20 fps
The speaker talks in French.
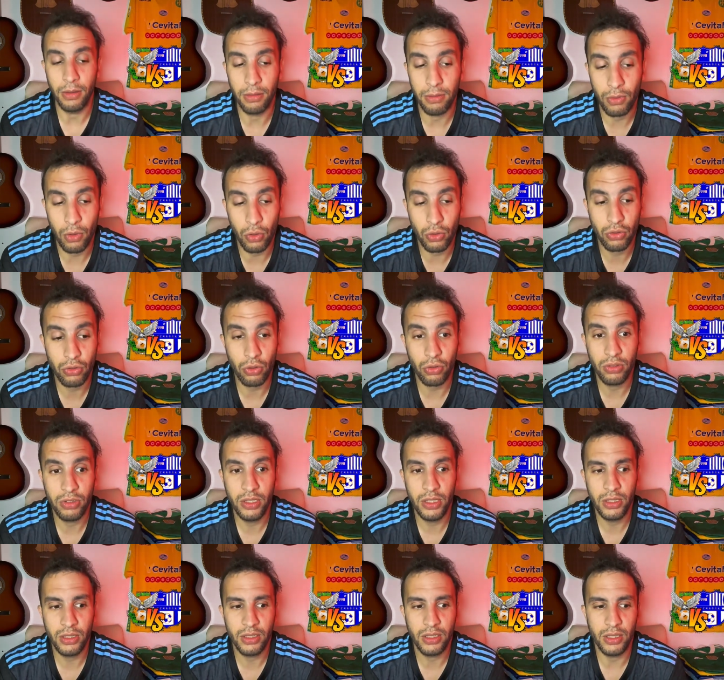
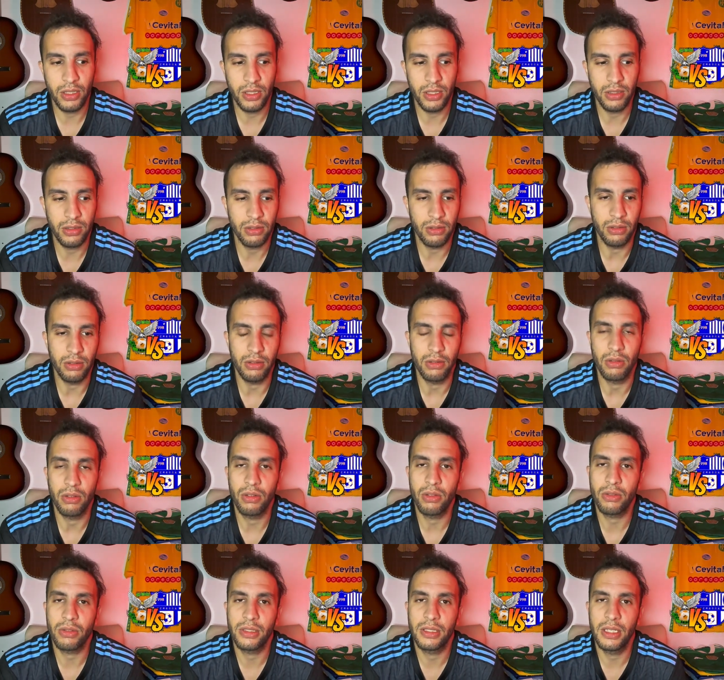Constantine qui est sur une
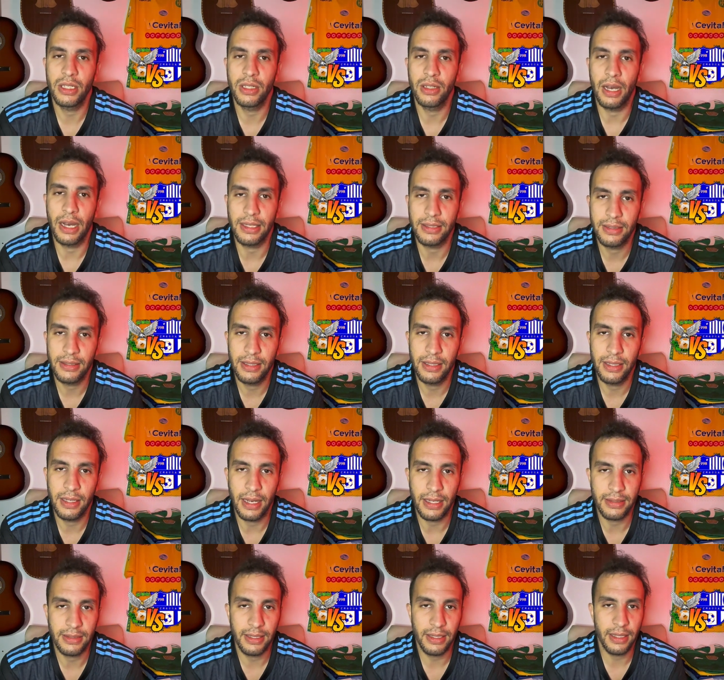lancée assez
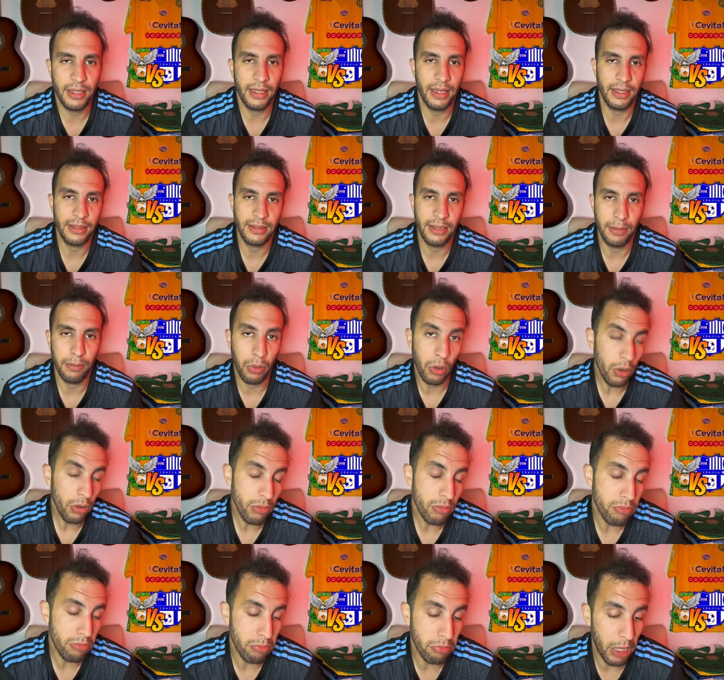assez assez bonne
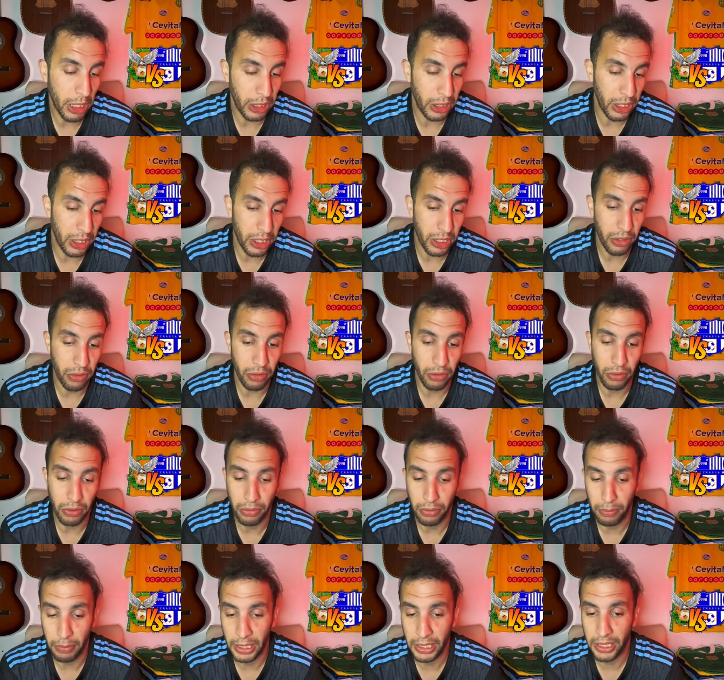malgré
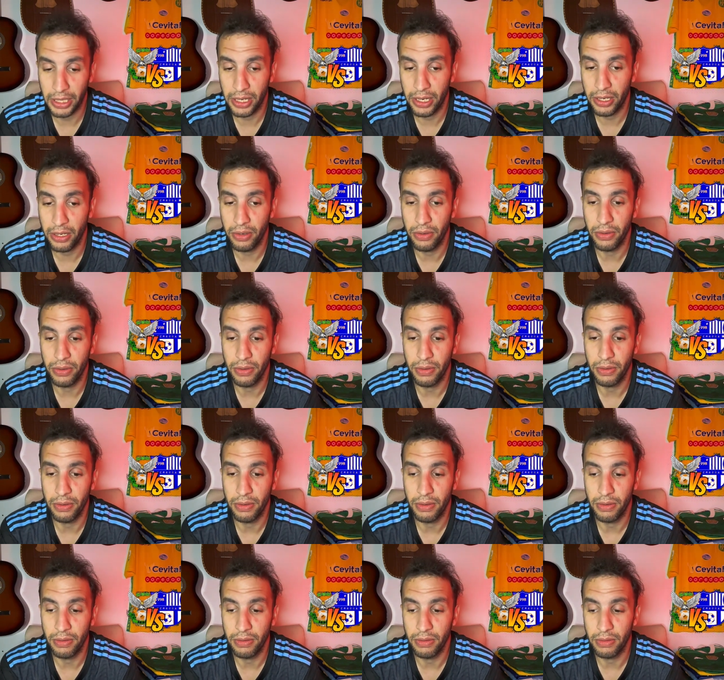malgré le,
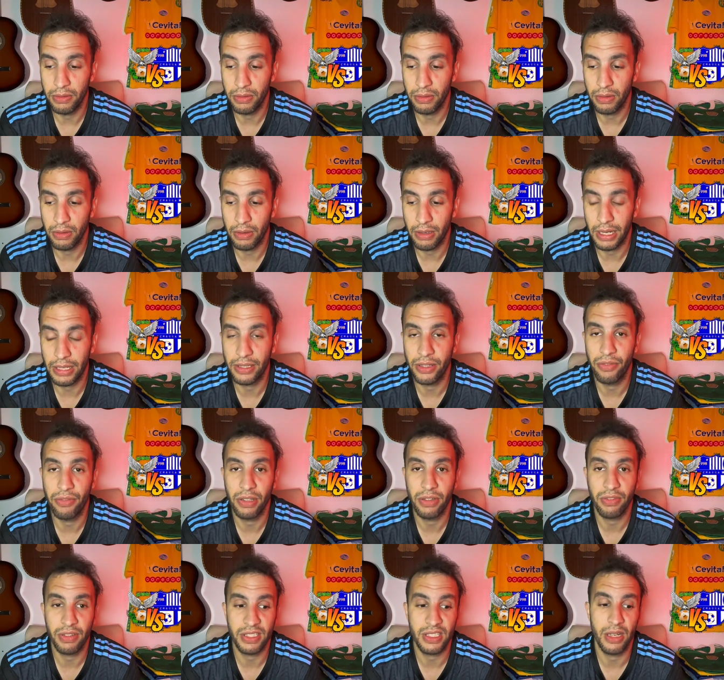le, la
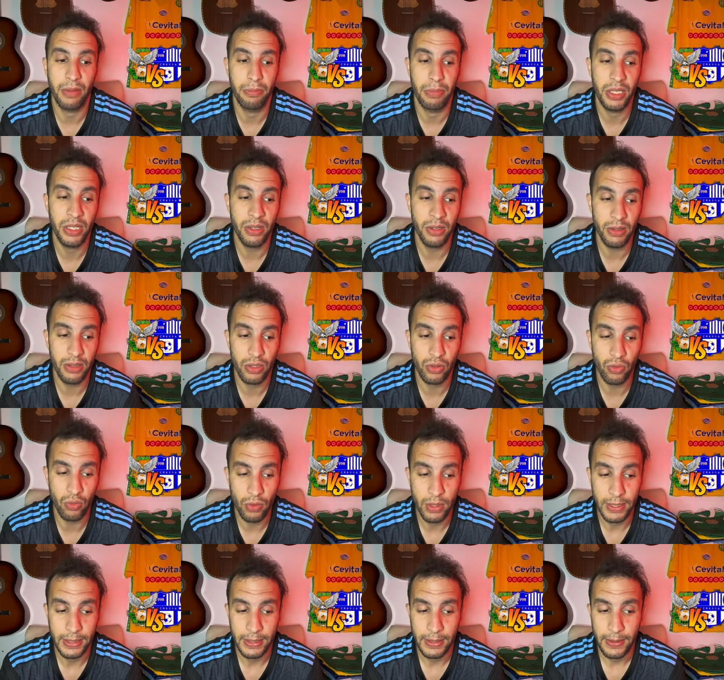défaite face à bill et tout
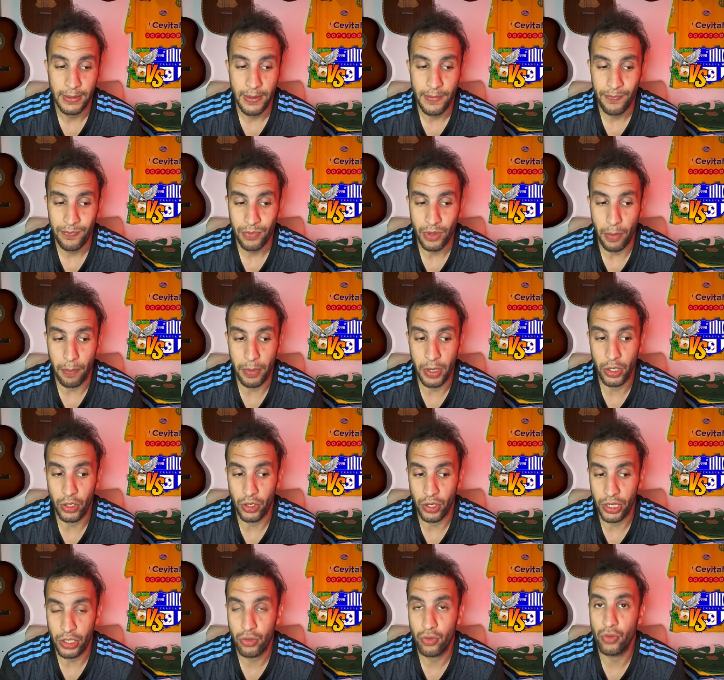mais il
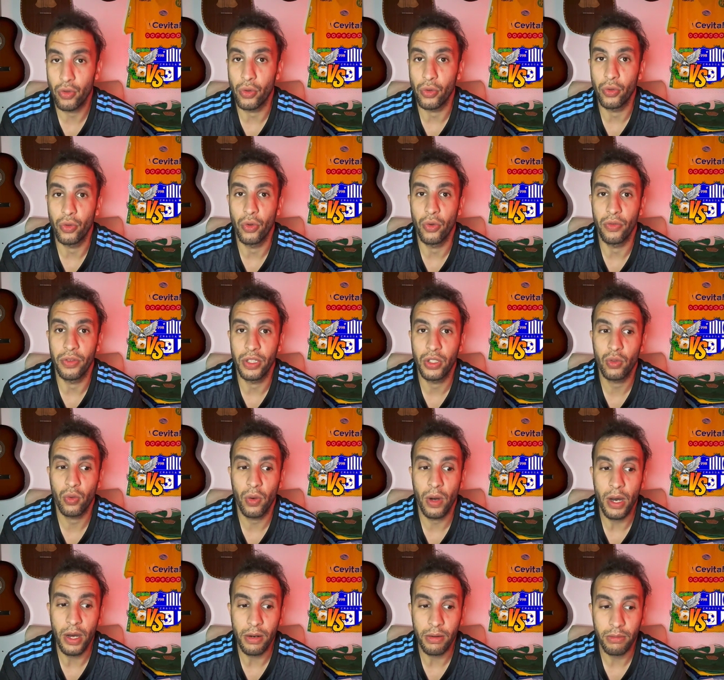reste sur deux
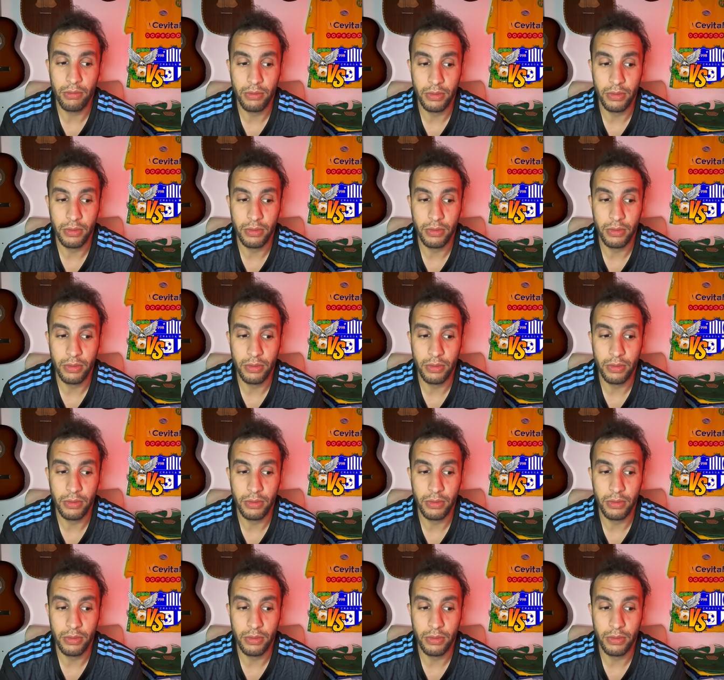victoires.